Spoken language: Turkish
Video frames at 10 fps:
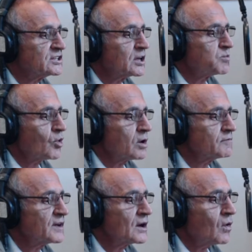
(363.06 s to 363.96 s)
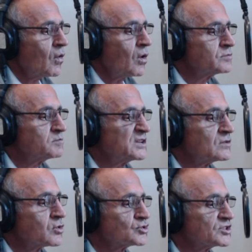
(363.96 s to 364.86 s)
depo ve 11
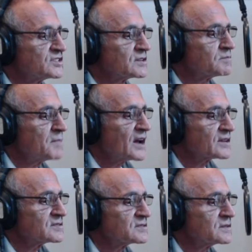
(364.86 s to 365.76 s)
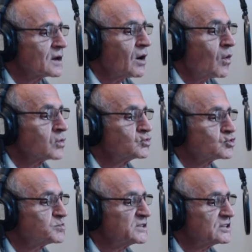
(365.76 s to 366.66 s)
lojistik merkezinde
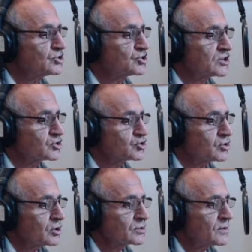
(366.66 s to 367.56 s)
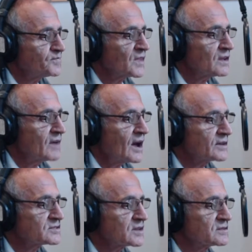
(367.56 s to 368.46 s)
13 bin işçi çalıştırıyor.
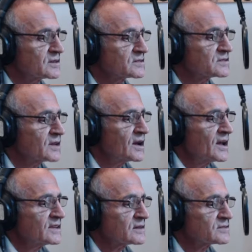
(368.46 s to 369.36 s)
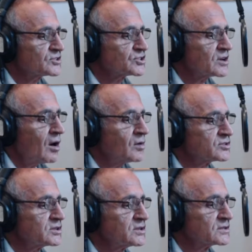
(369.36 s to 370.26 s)
Verdi Sendikası da yaklaşık
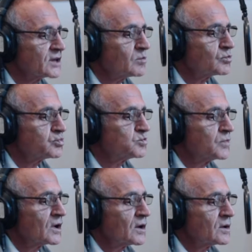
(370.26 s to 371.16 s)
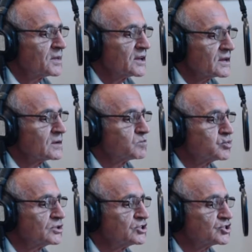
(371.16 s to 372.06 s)
6 yıldan beri
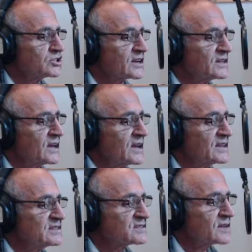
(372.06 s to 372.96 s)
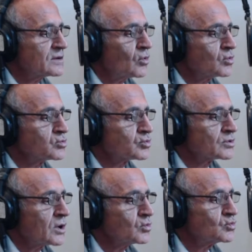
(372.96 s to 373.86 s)
bu işçilerin insan
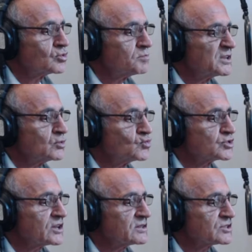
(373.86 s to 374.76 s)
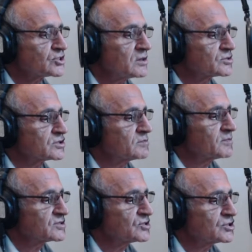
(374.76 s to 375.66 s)
onuruna uygun bir ücretle
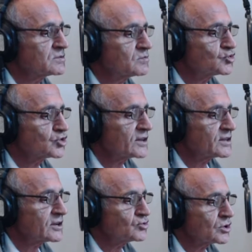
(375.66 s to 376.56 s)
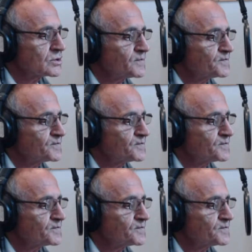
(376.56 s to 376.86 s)
çalıştırılması için mücadele ediyor.